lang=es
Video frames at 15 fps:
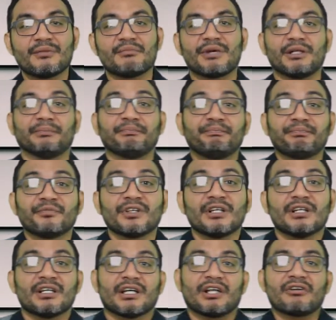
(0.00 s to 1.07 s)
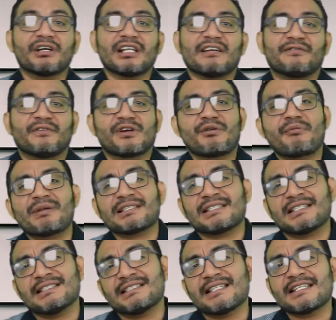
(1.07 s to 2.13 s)
Bueno, creo que la forma más
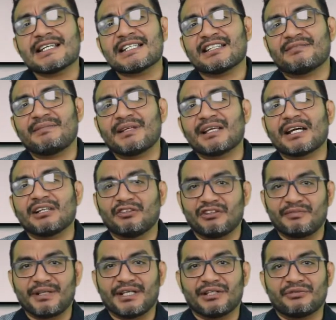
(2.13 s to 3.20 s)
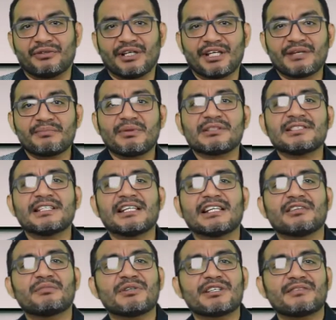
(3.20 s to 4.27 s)
sencilla de explicarlo es mediante un ejemplo, así que
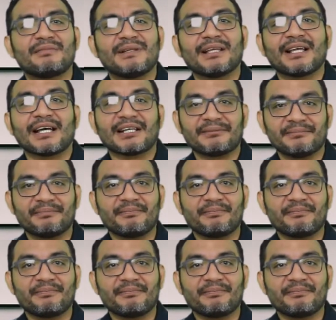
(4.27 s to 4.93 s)
les voy a explicar